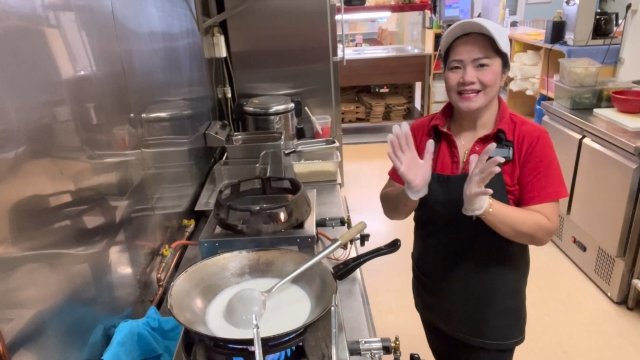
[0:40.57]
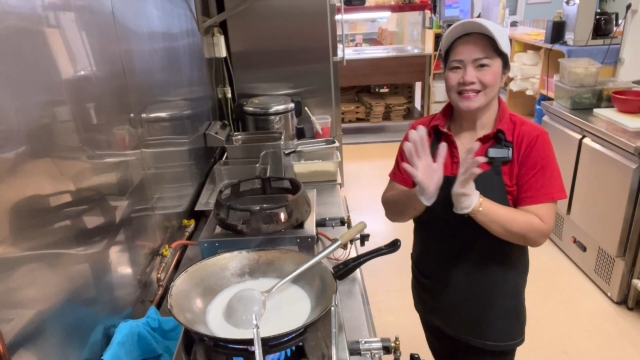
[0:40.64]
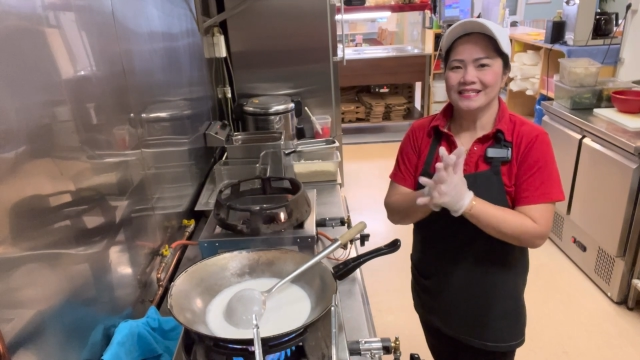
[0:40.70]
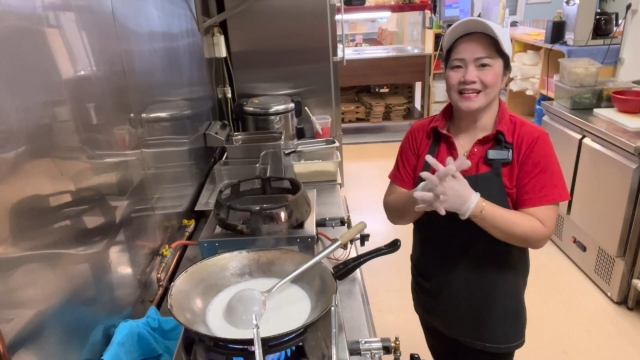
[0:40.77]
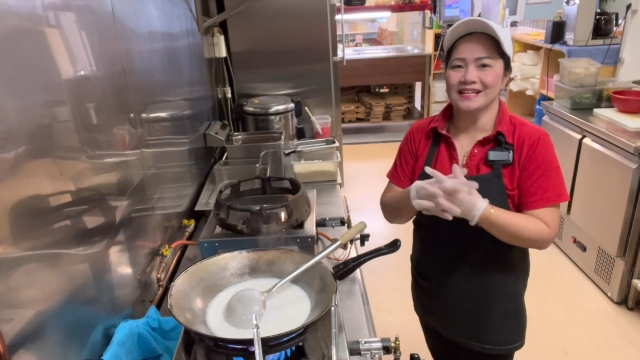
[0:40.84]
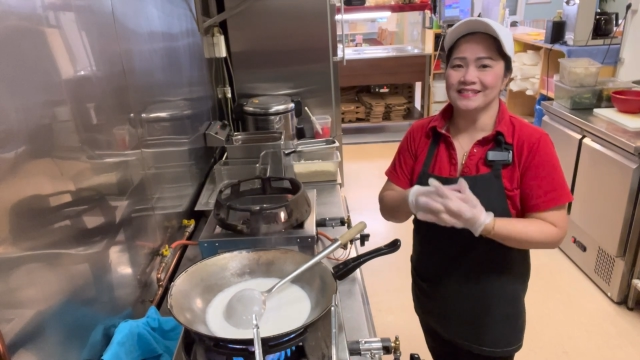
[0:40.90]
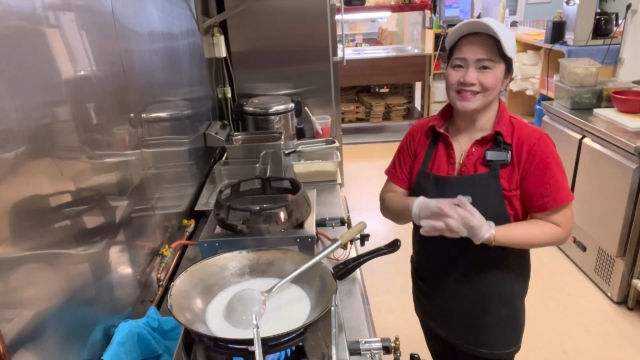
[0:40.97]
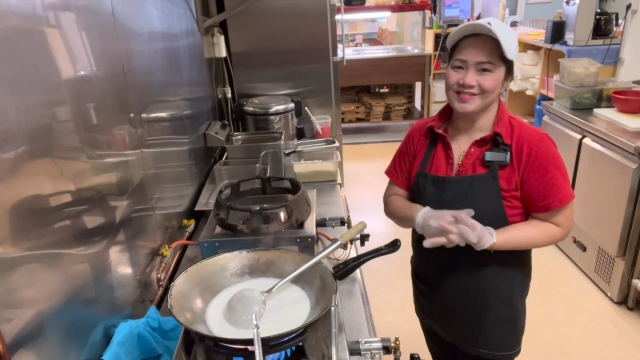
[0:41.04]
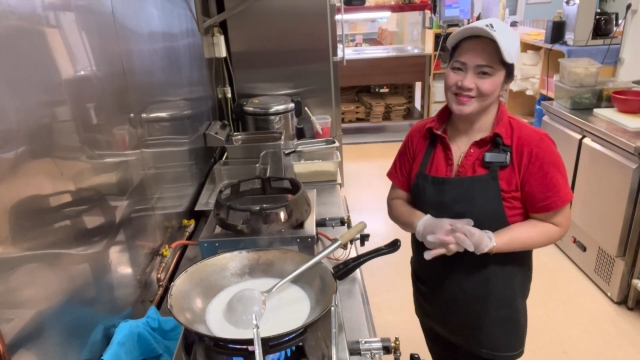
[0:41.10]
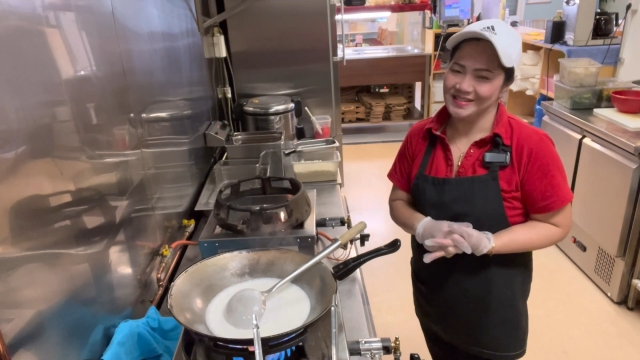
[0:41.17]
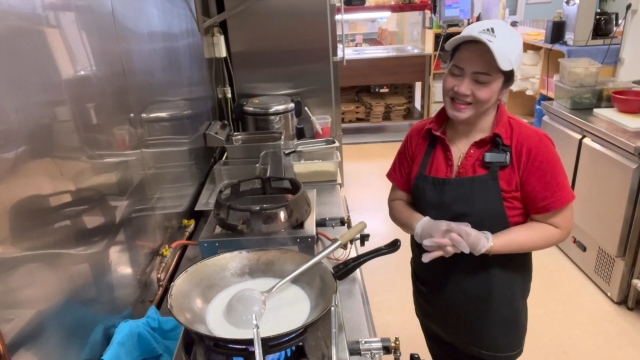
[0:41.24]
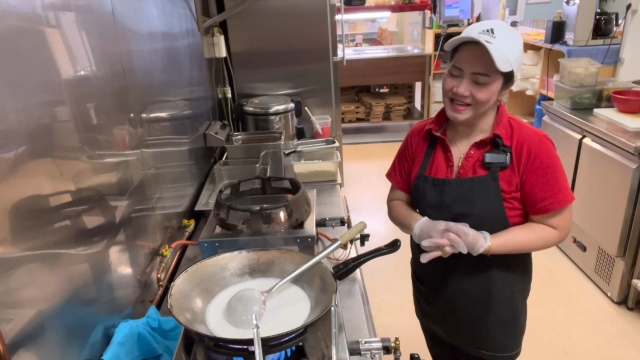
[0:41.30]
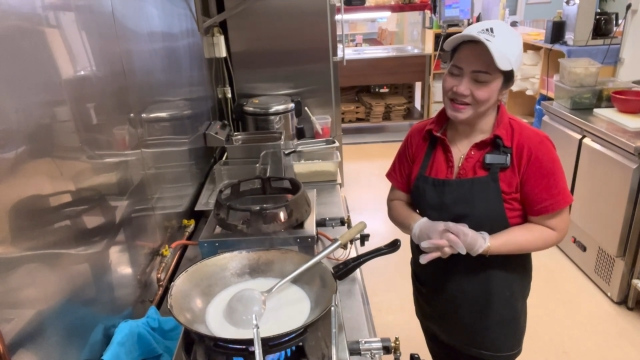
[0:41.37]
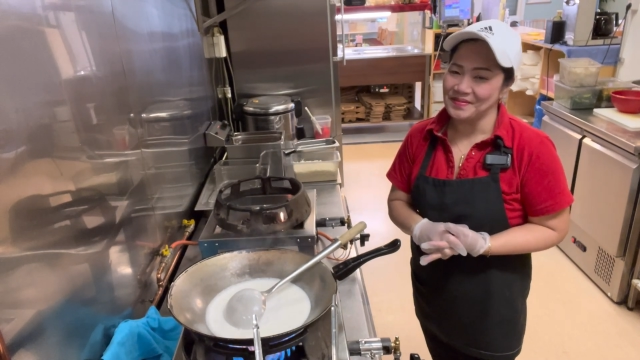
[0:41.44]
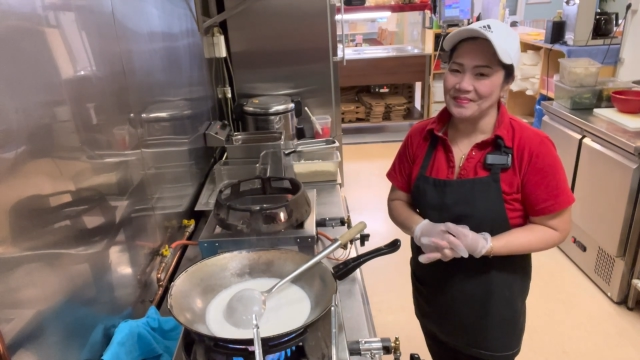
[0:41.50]
เสียงแจ๋ว
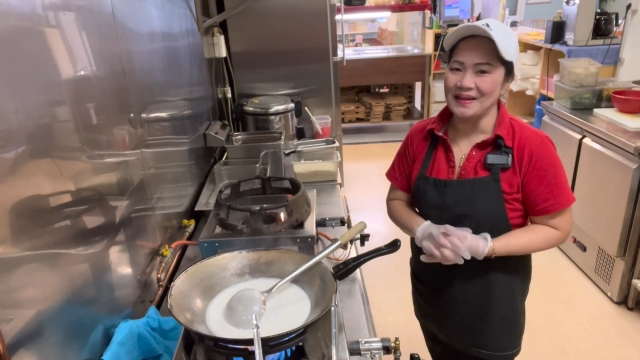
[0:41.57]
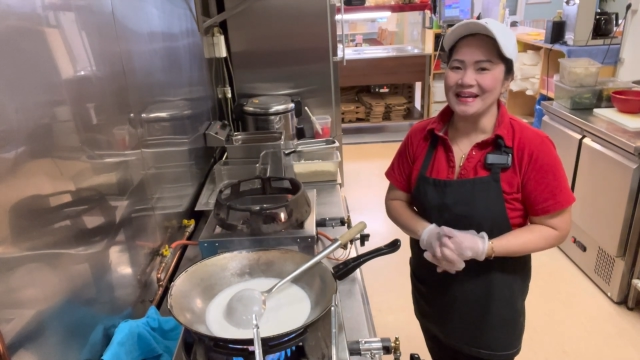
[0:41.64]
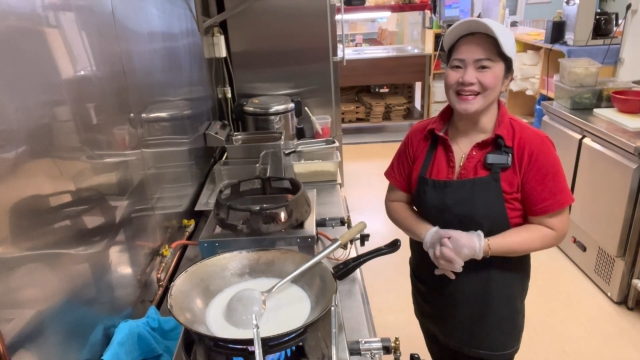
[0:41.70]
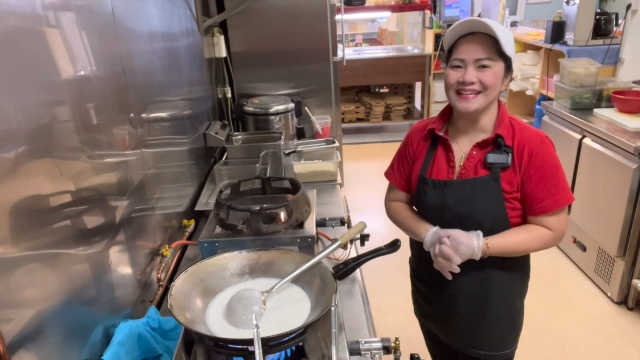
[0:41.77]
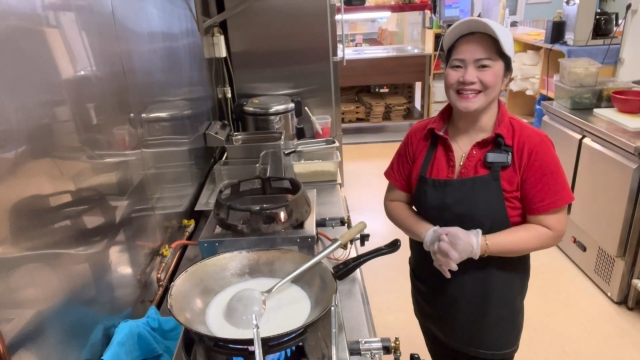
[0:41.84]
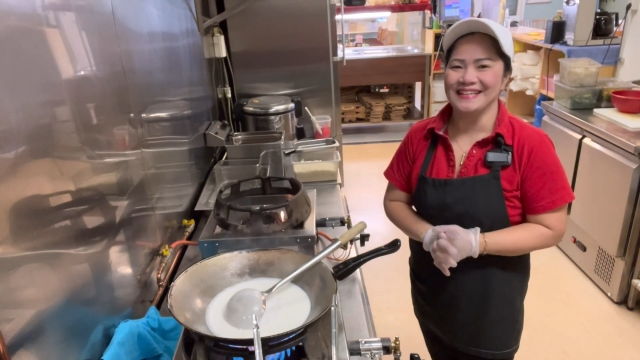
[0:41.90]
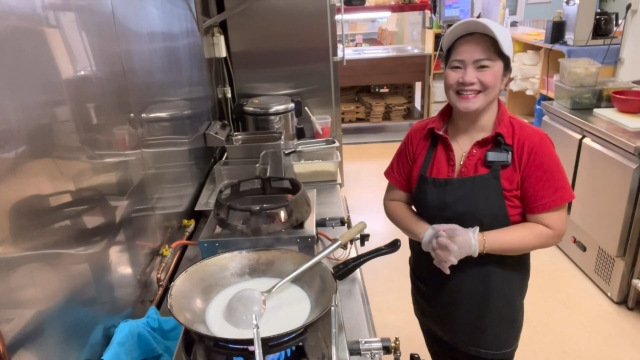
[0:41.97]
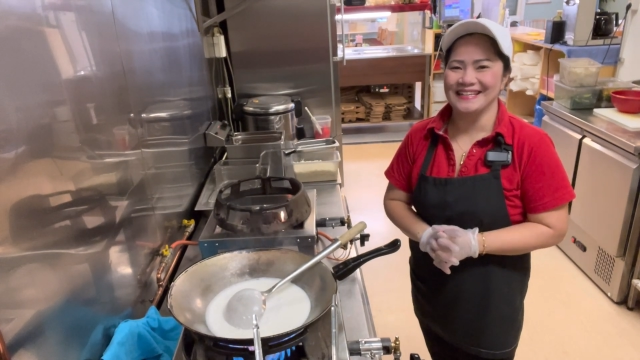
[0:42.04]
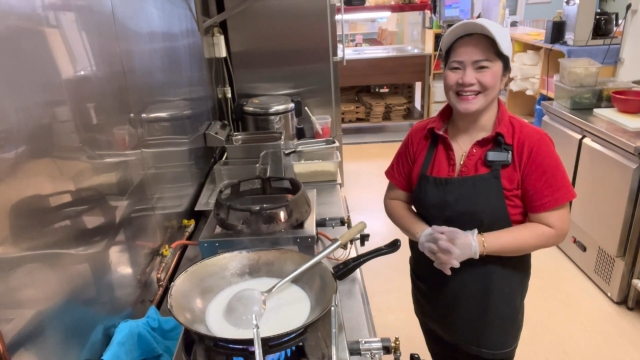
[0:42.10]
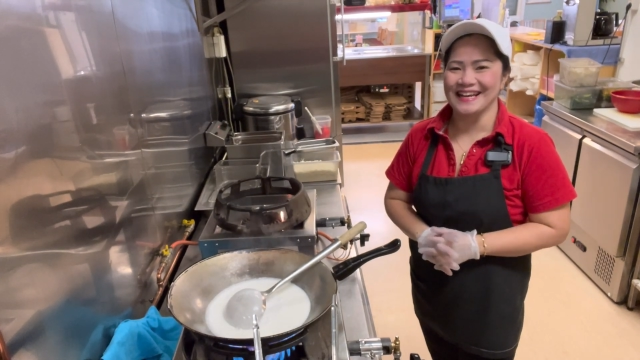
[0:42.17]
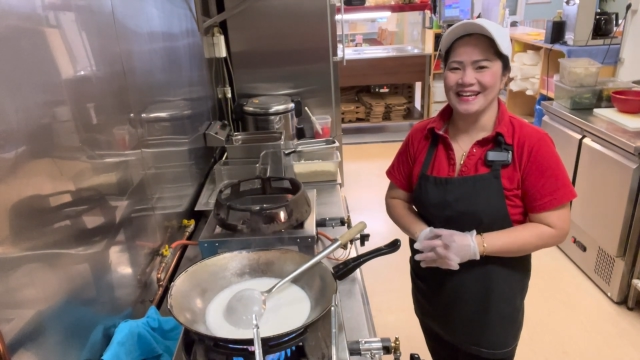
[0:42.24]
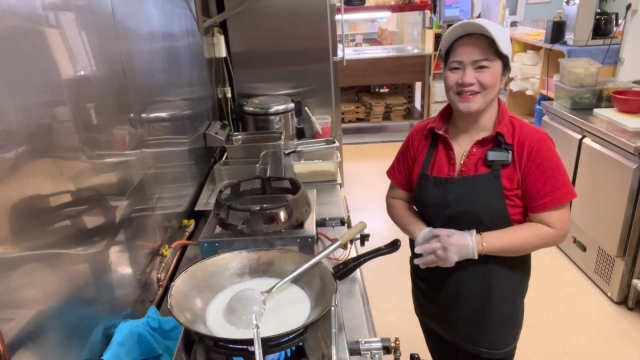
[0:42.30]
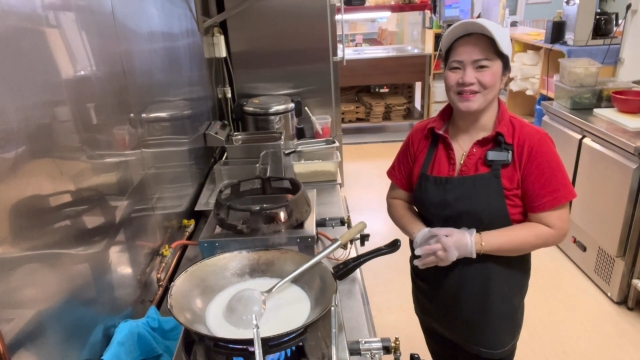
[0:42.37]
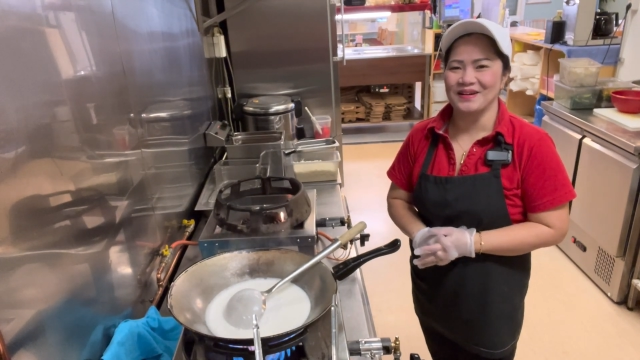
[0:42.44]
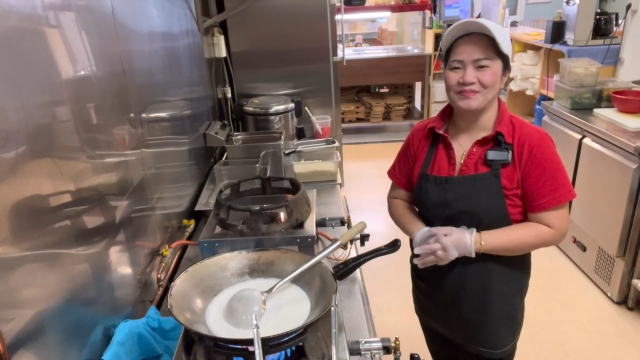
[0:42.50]
แจ๋วมาอีก
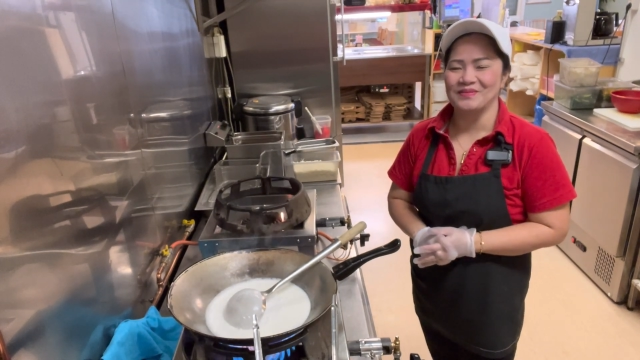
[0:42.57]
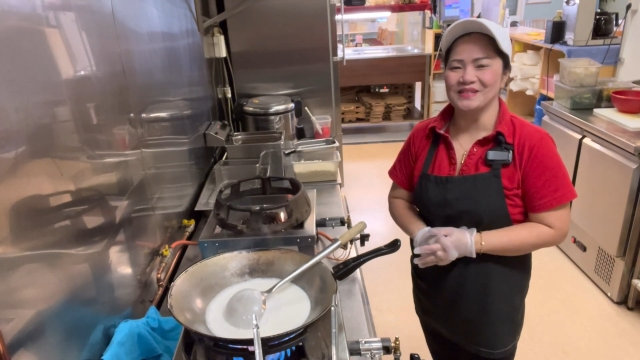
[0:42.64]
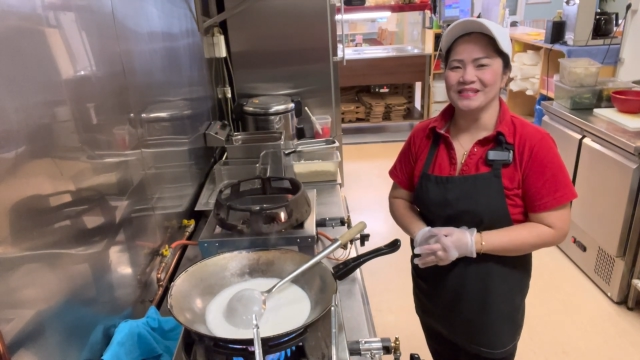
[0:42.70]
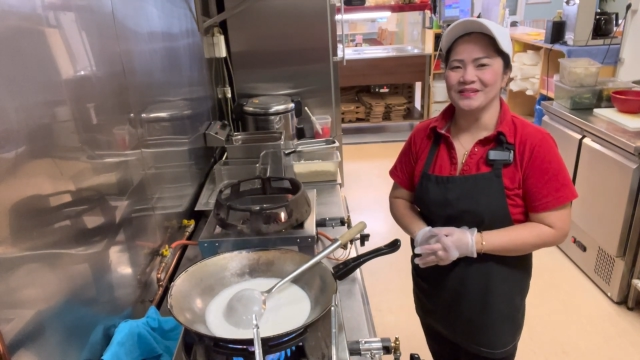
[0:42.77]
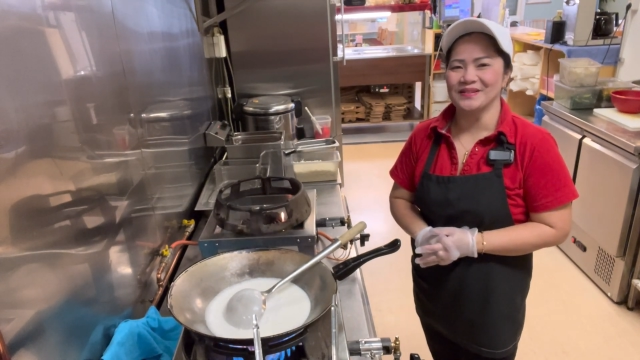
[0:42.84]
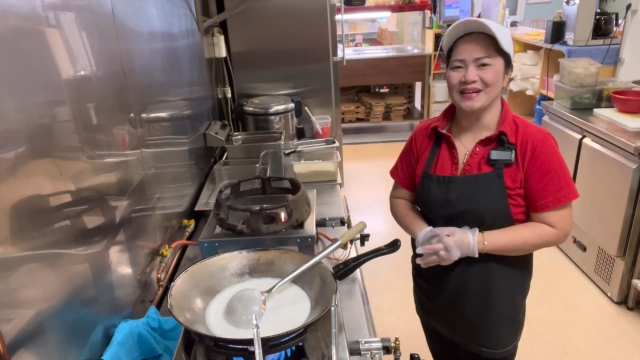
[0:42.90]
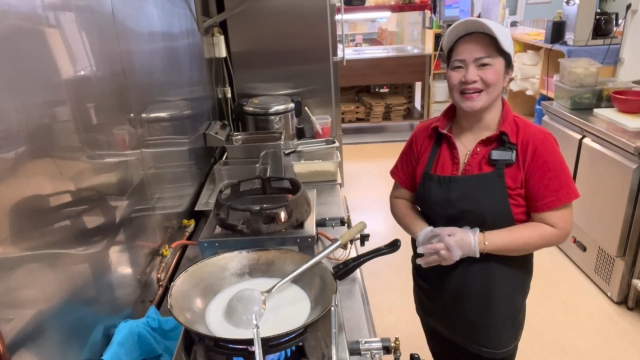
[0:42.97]
แล้วค่ะมือเจ้า